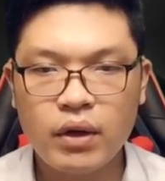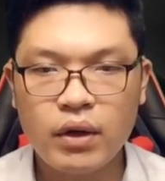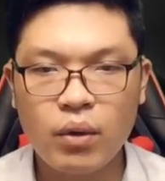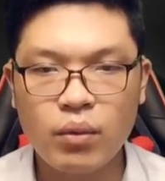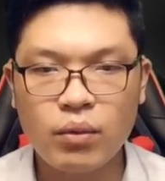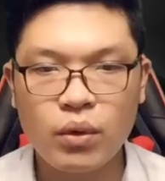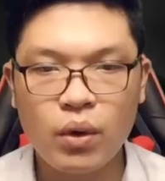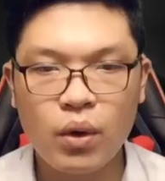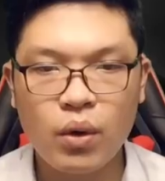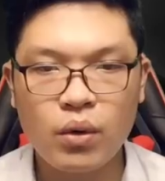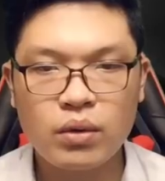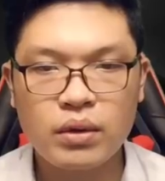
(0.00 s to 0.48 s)
vì
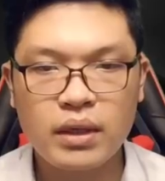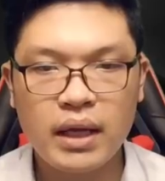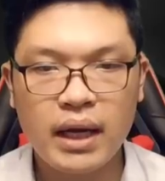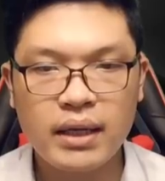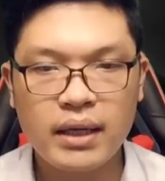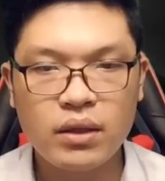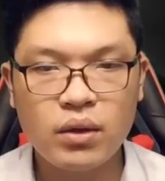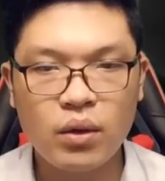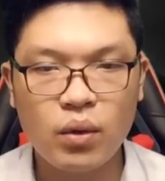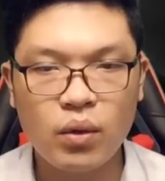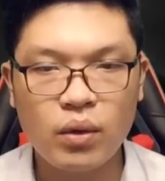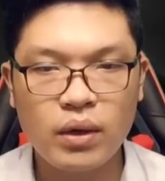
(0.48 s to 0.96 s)
ủng hộ
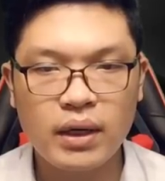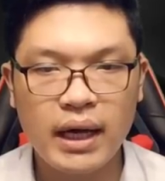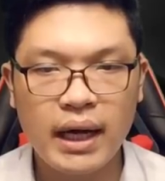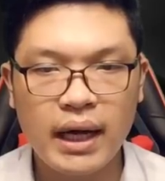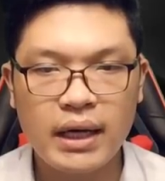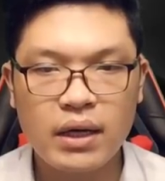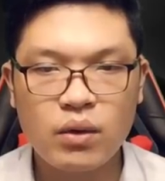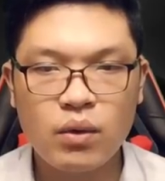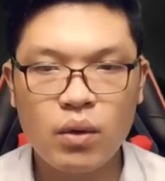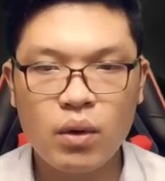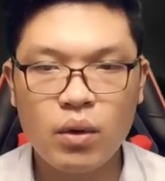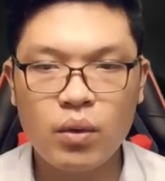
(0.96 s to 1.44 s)
thái tổ
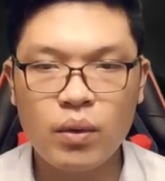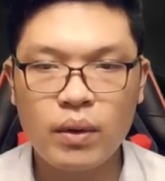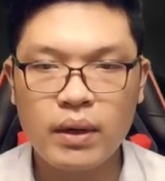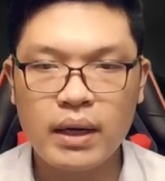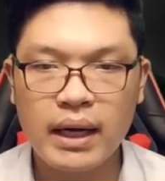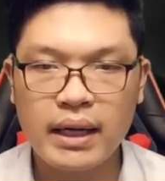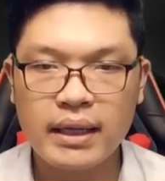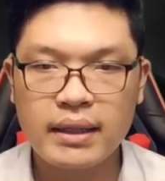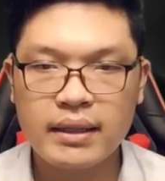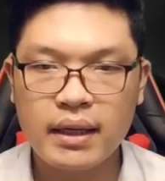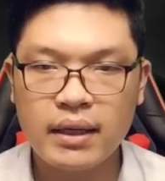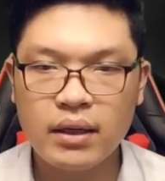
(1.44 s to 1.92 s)
khai quốc của
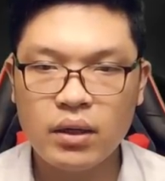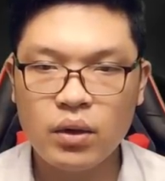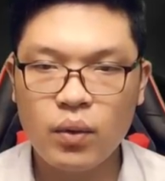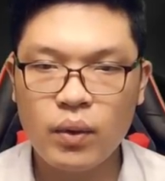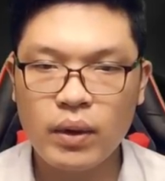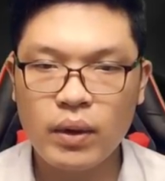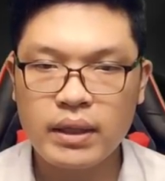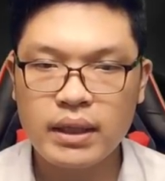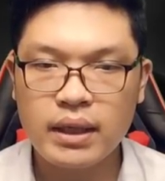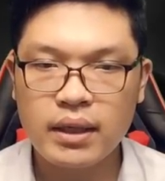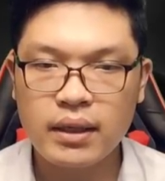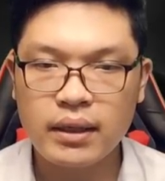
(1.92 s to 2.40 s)
Đại Tấn
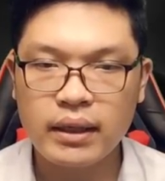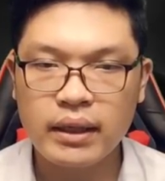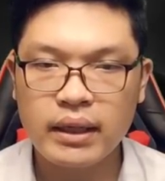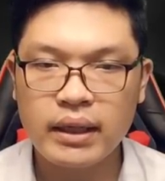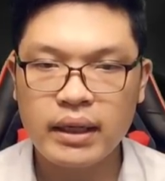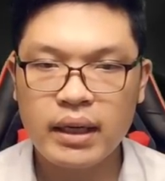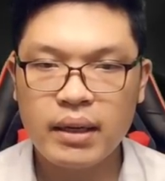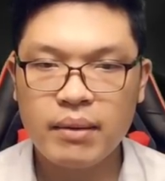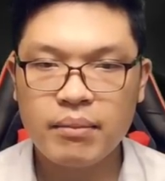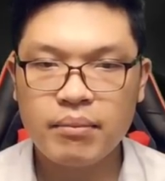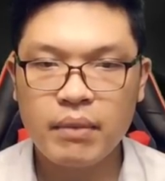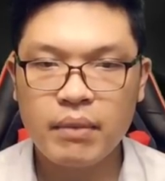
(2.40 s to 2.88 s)
quật khởi
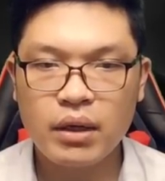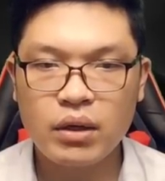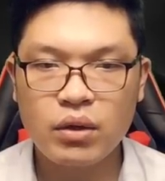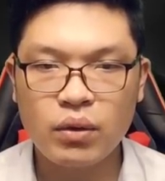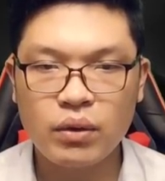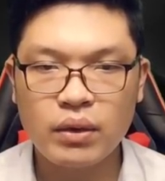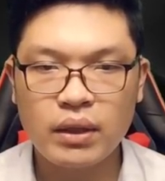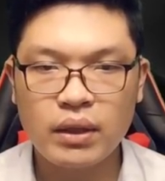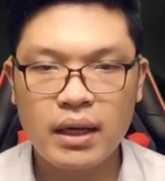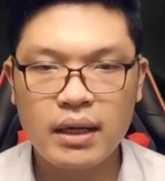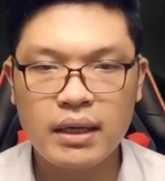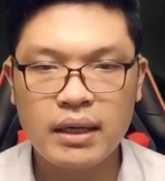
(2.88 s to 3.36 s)
mà
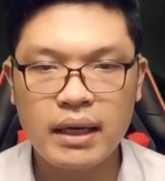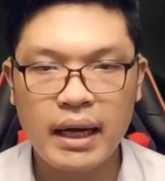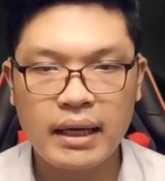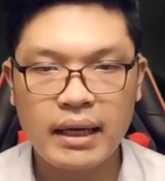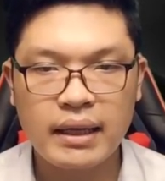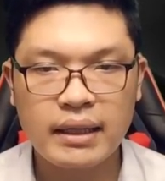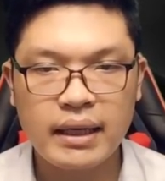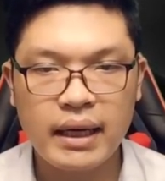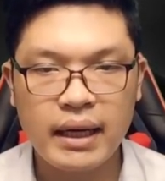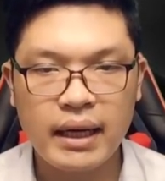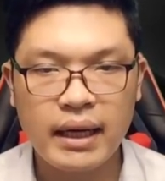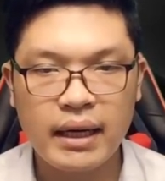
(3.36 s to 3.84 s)
tổn thất
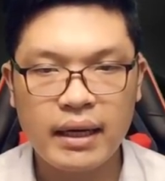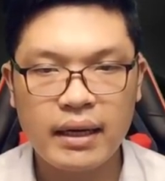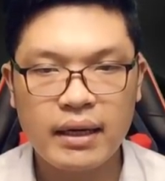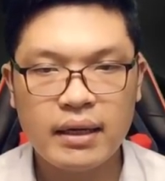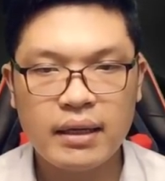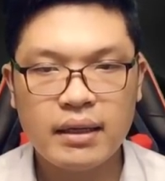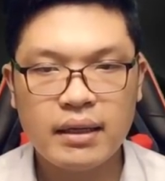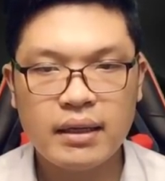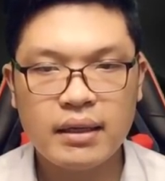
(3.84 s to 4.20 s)
nặng nề,